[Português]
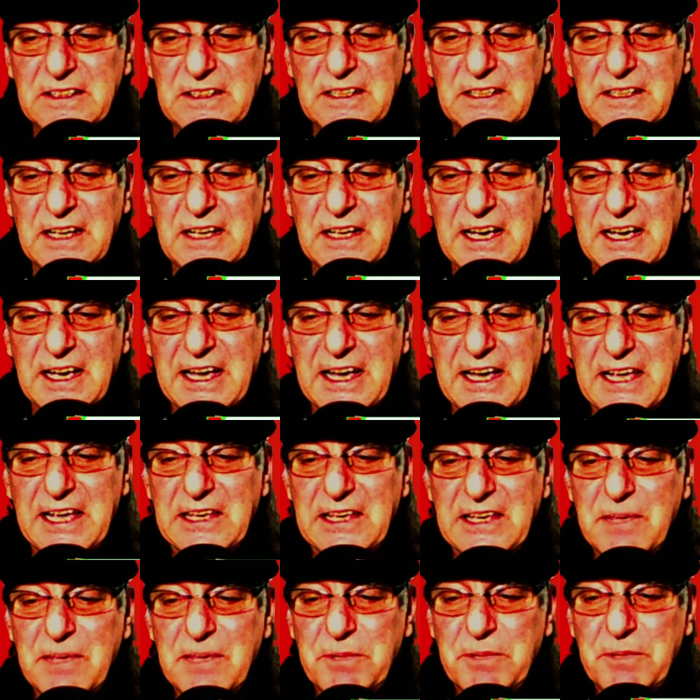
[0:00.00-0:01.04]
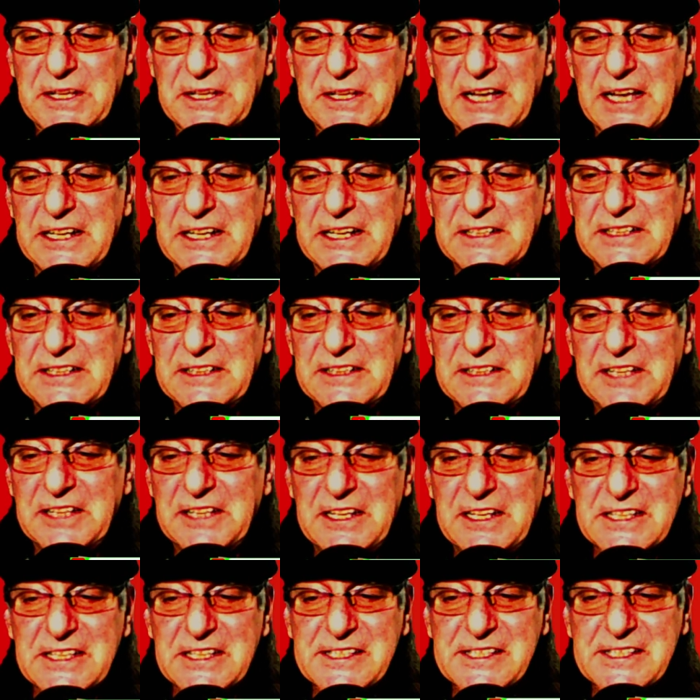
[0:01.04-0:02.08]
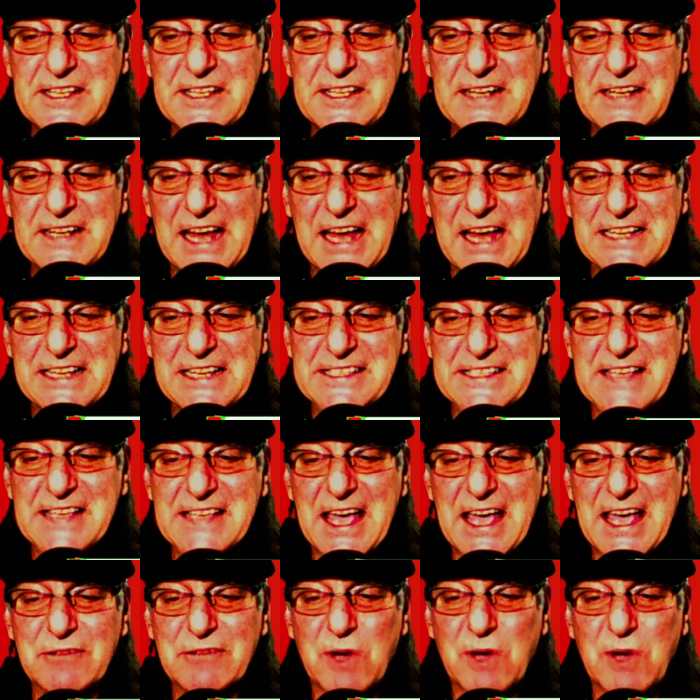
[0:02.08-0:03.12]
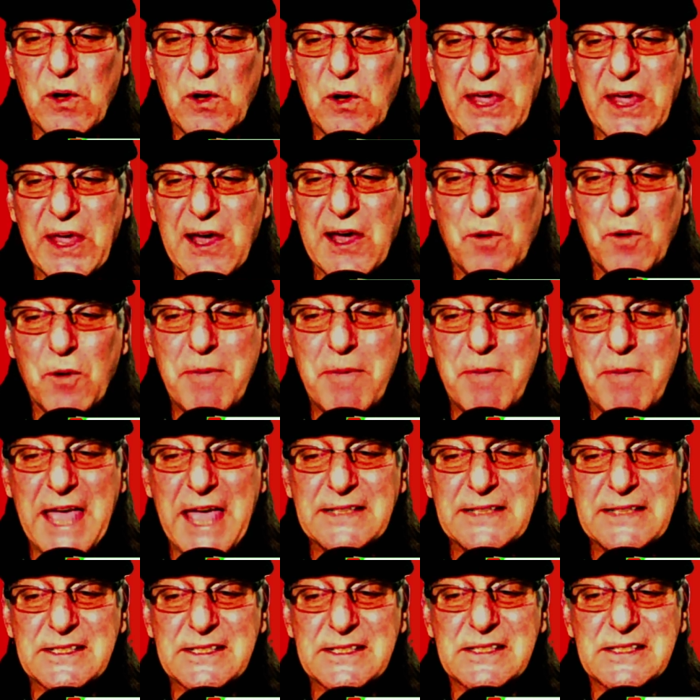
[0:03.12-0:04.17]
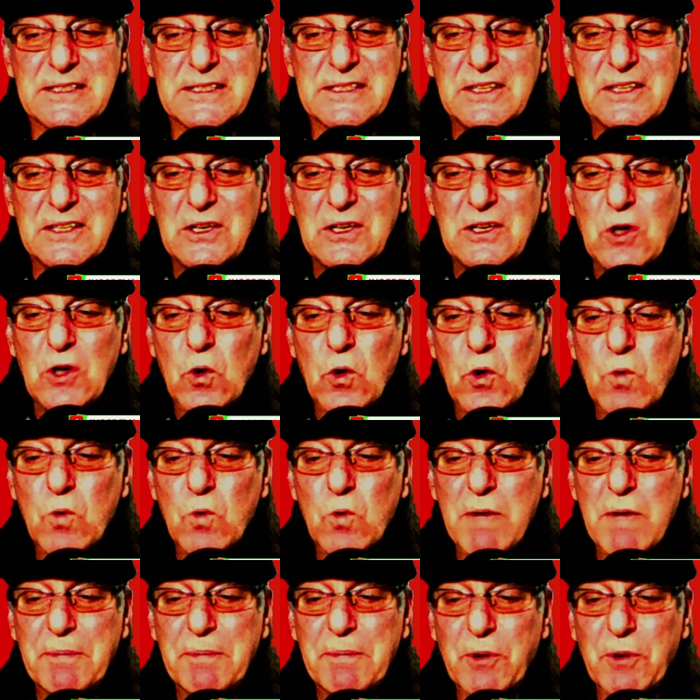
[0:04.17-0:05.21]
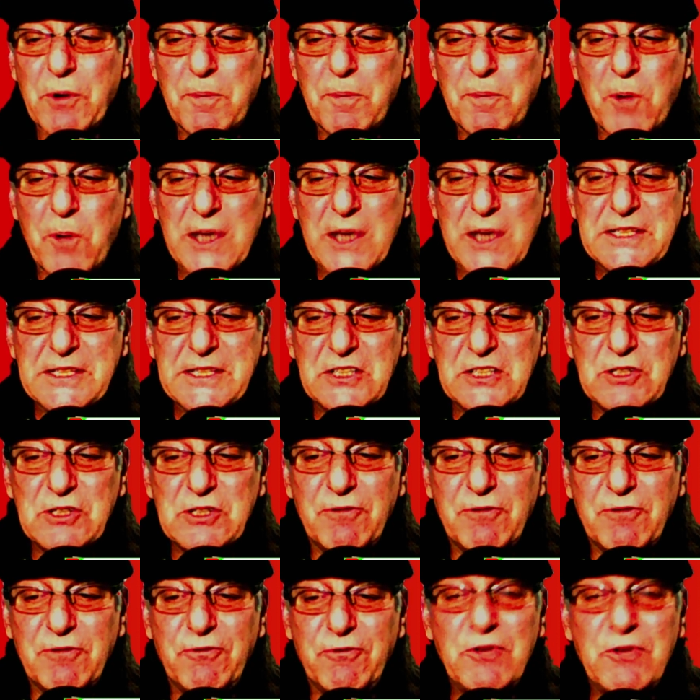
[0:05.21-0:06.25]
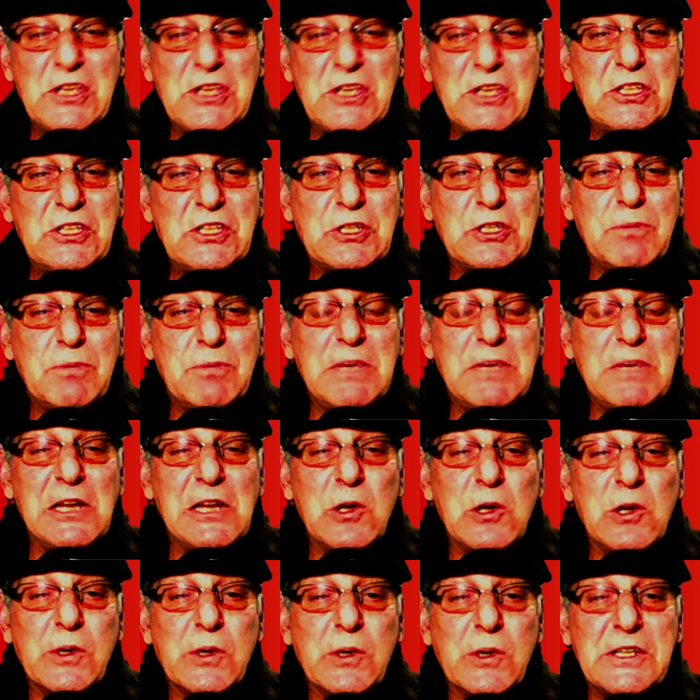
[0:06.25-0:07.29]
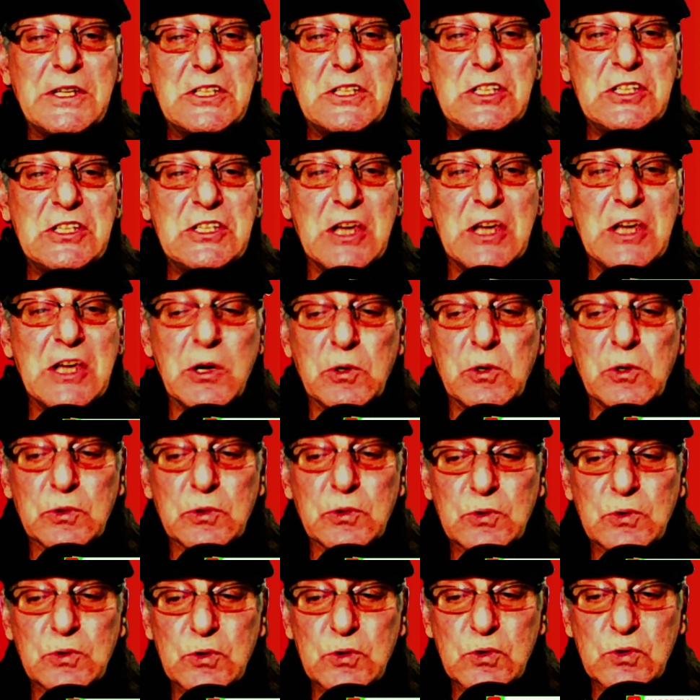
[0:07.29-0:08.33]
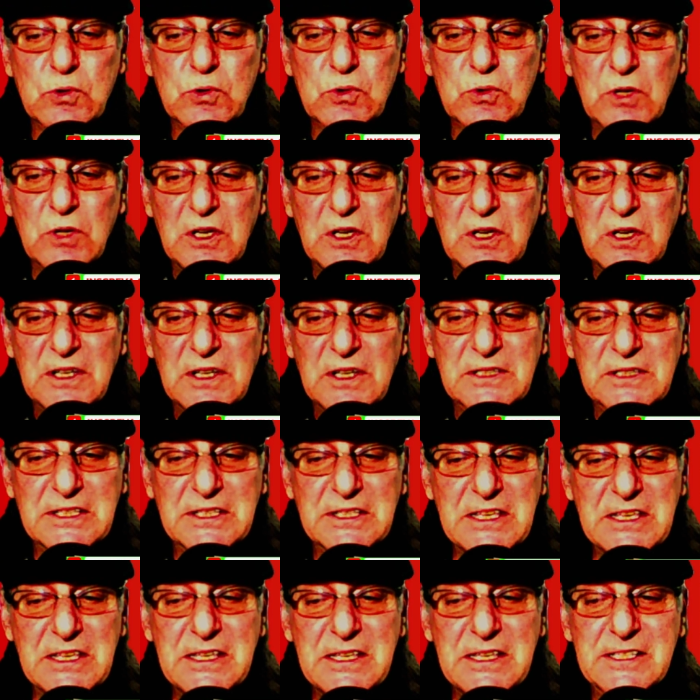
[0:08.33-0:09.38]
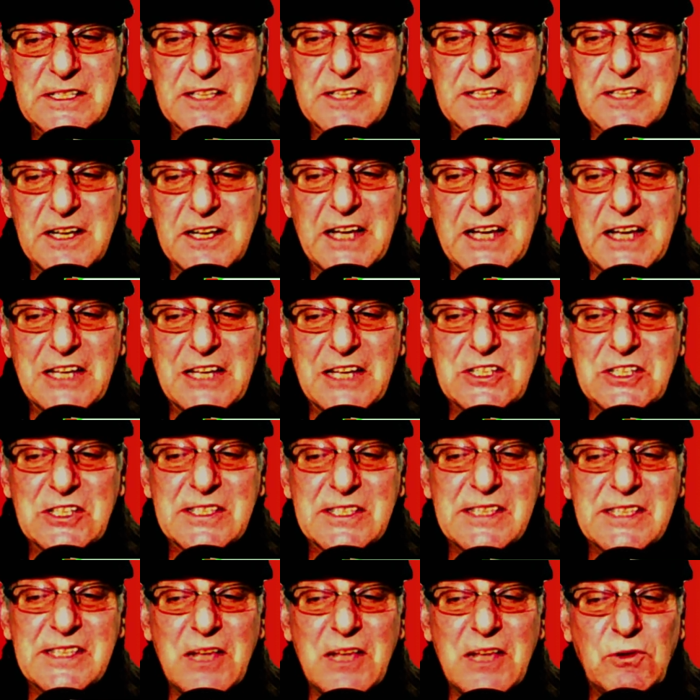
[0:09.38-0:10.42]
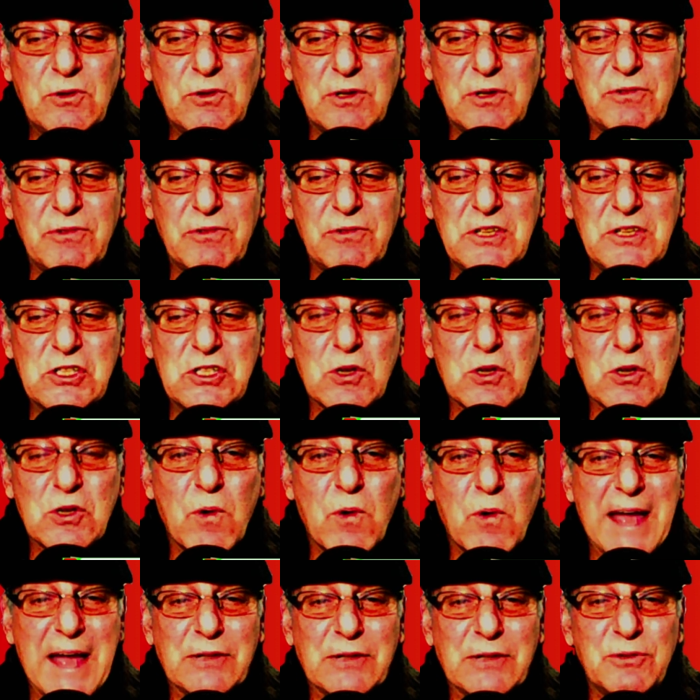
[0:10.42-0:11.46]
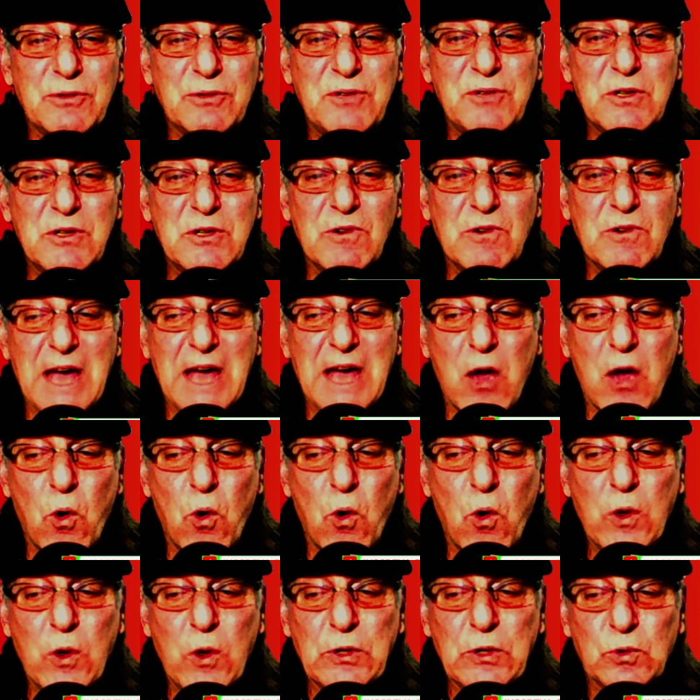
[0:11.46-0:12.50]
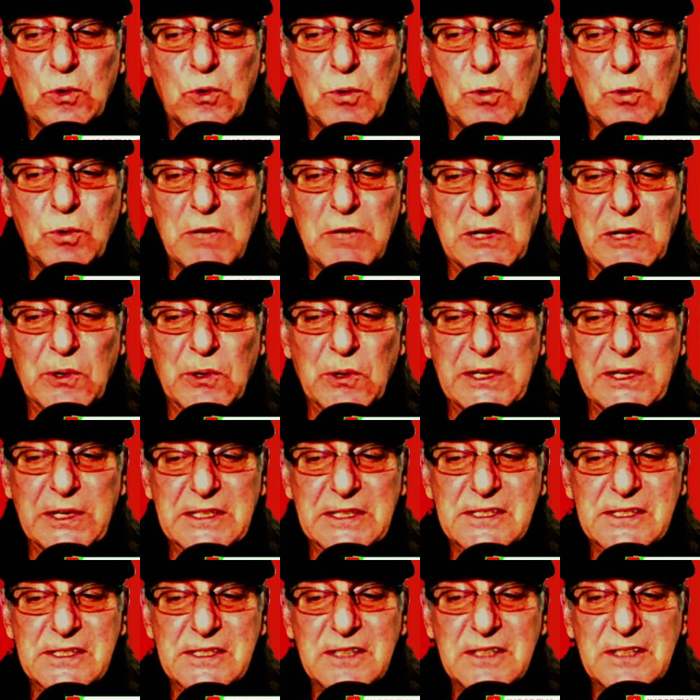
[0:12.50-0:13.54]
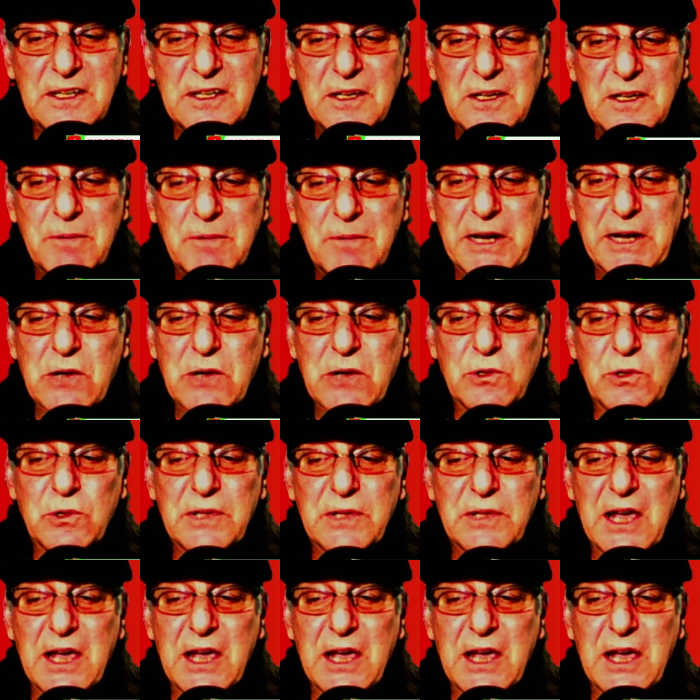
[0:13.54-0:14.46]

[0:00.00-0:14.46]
a equipe italiana teria sinalizado ao Real Betis uma proposta de 20 milhões de euros. Sim, cerca de 124,8 milhões para contar com